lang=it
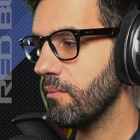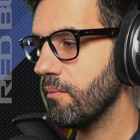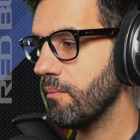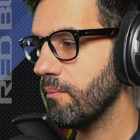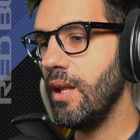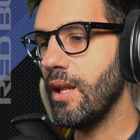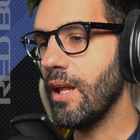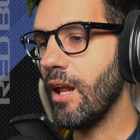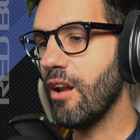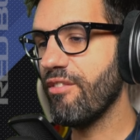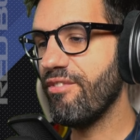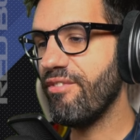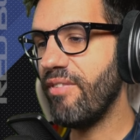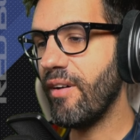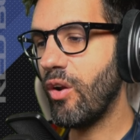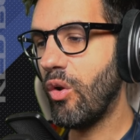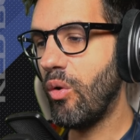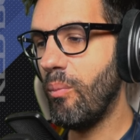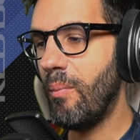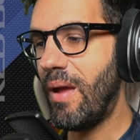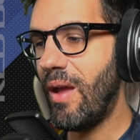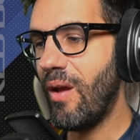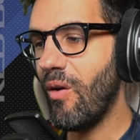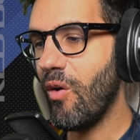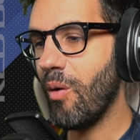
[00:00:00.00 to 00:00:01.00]
in Alfa
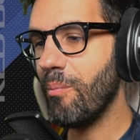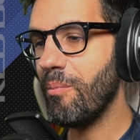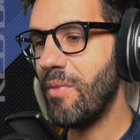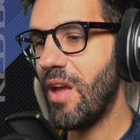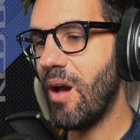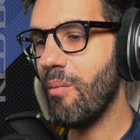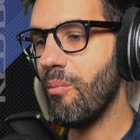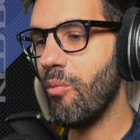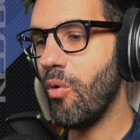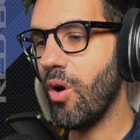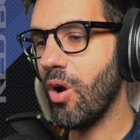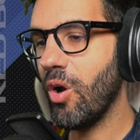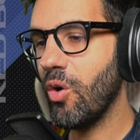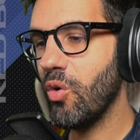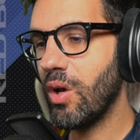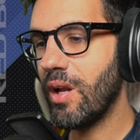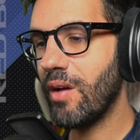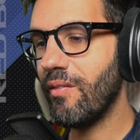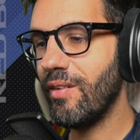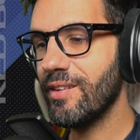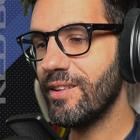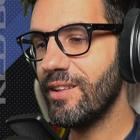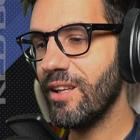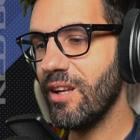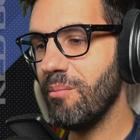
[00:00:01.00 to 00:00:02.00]
Romeo abbiamo ancora
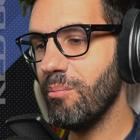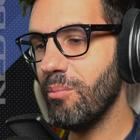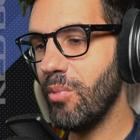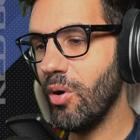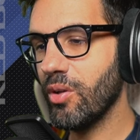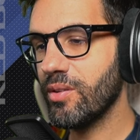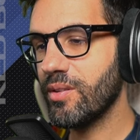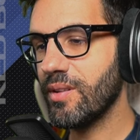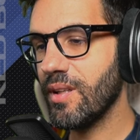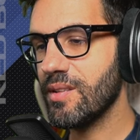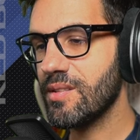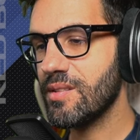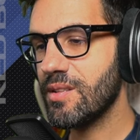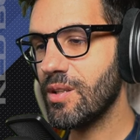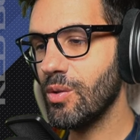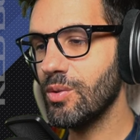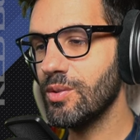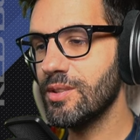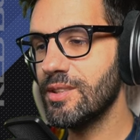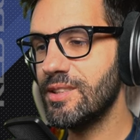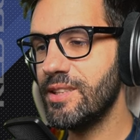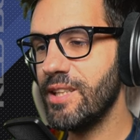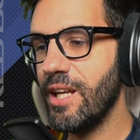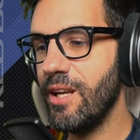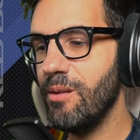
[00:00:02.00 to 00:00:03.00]
Valtteri Bottas
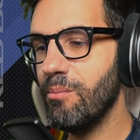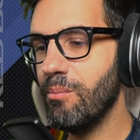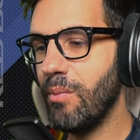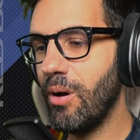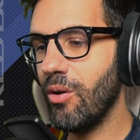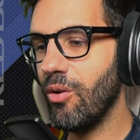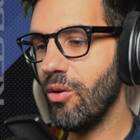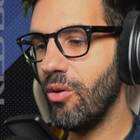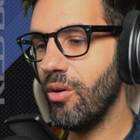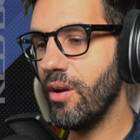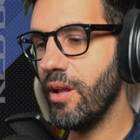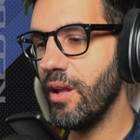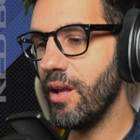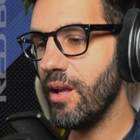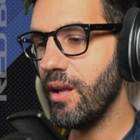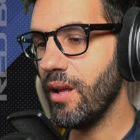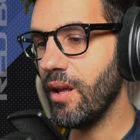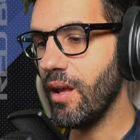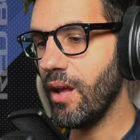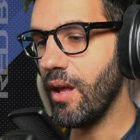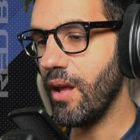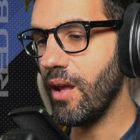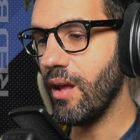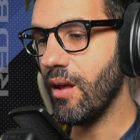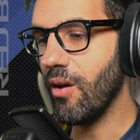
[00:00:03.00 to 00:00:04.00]
con Zane Maloney
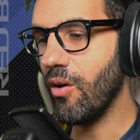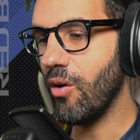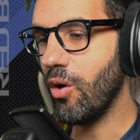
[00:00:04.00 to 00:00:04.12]
e